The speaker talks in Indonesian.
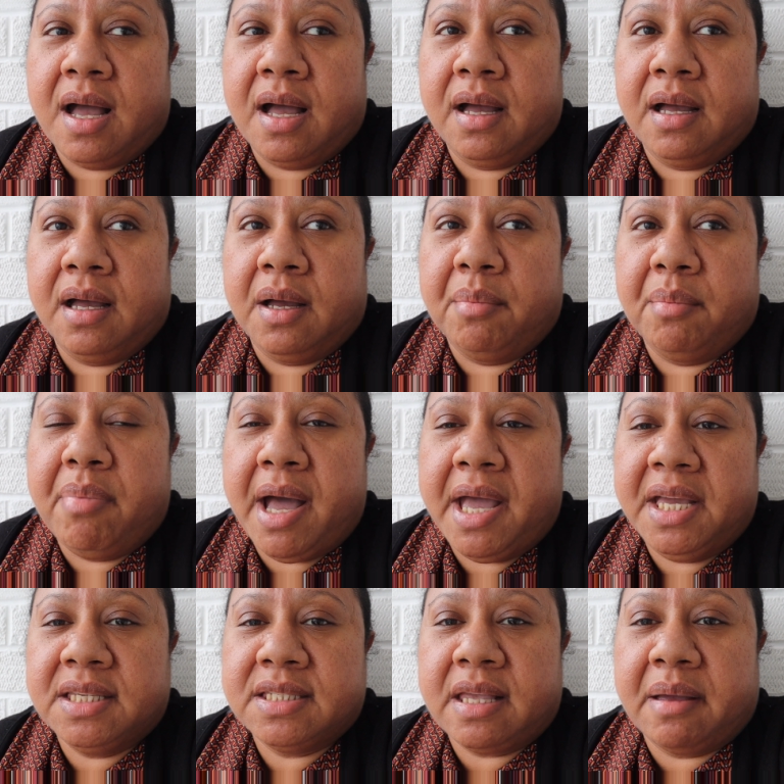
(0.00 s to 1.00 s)
uh,
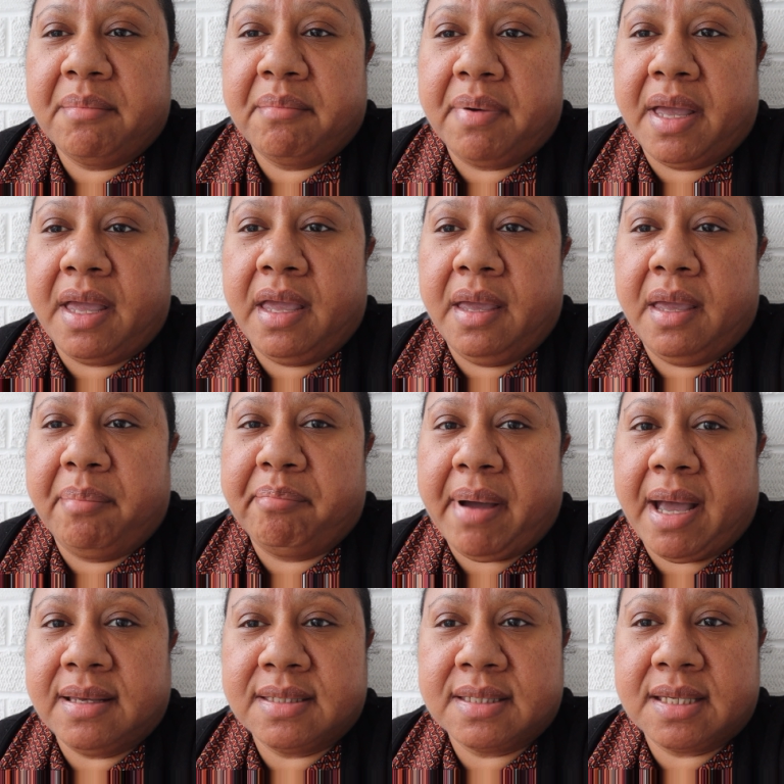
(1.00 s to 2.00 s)
baik sampai
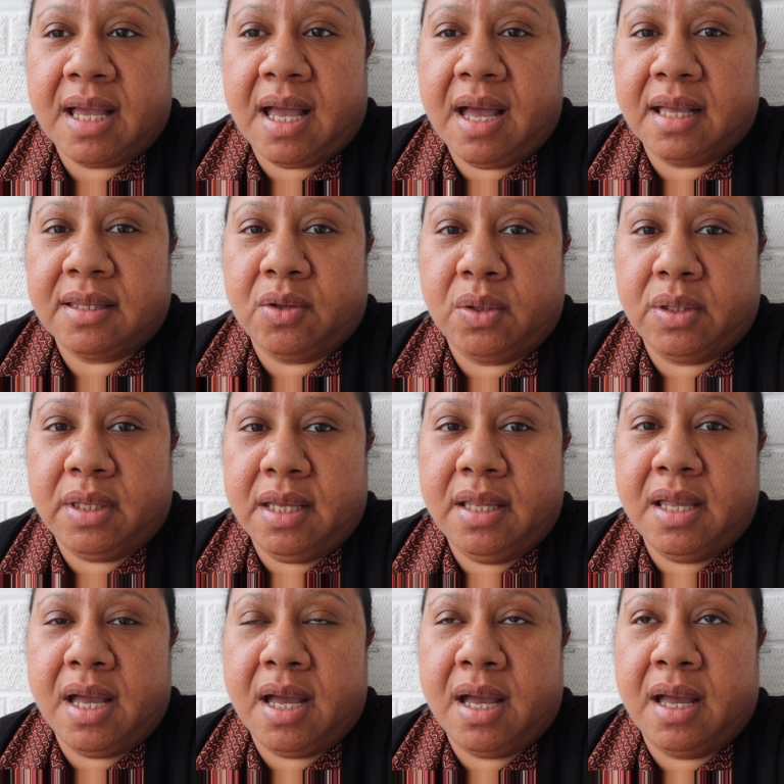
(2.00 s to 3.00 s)
pasca atau
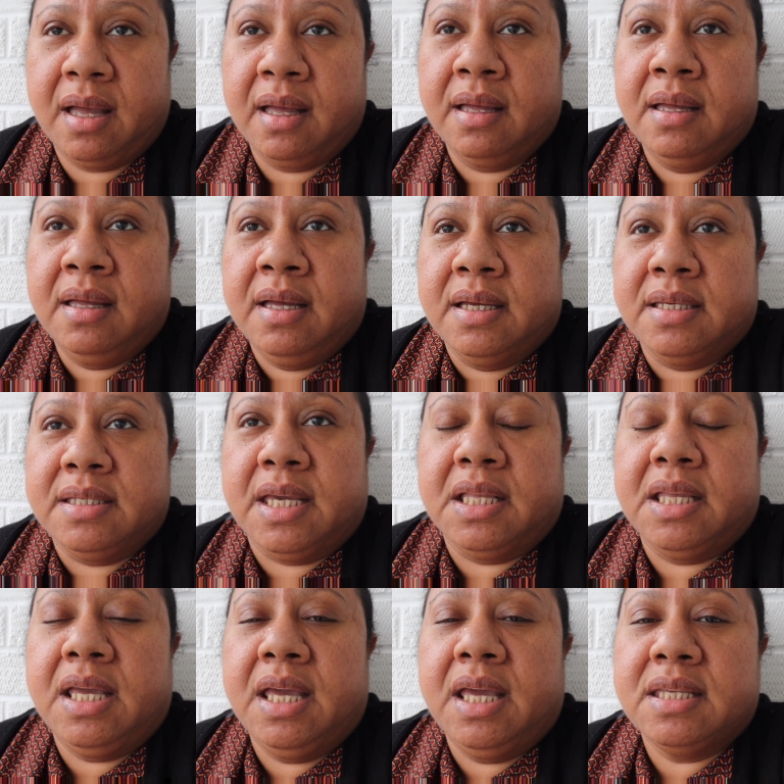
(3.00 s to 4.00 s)
tidak
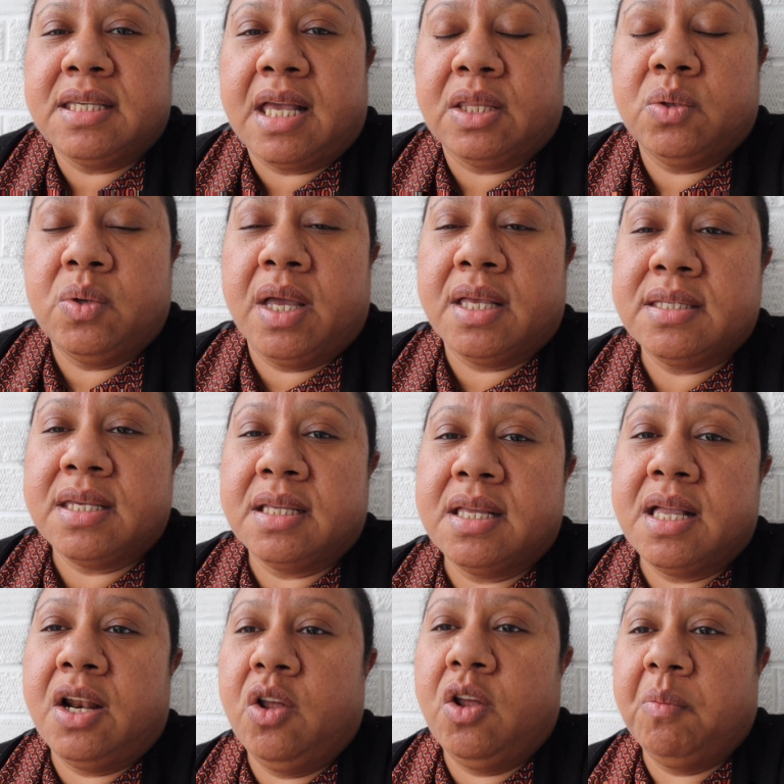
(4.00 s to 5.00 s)
jadi satu yang saya
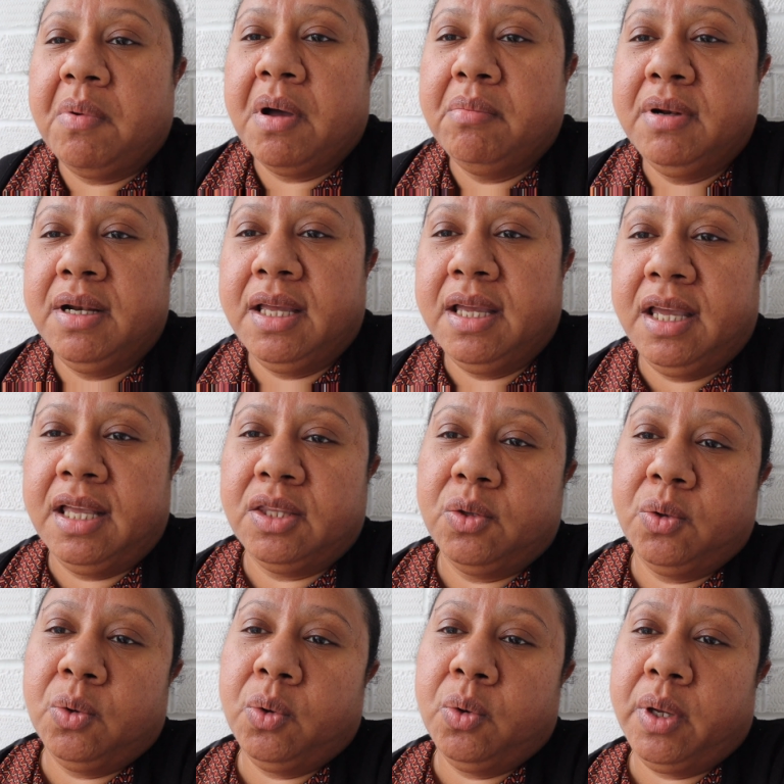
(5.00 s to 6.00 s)
tidak lupa beli
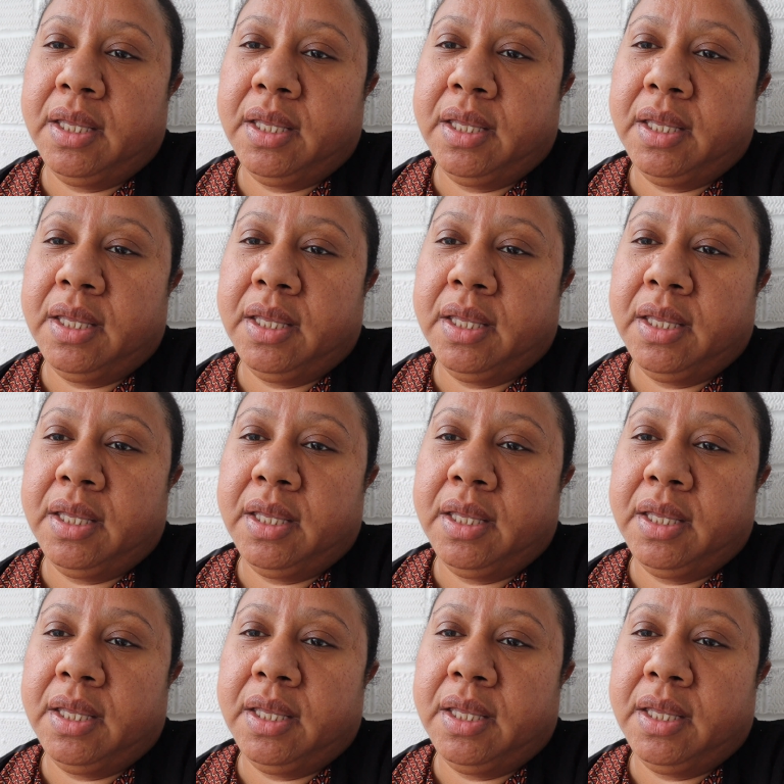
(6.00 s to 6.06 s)
itu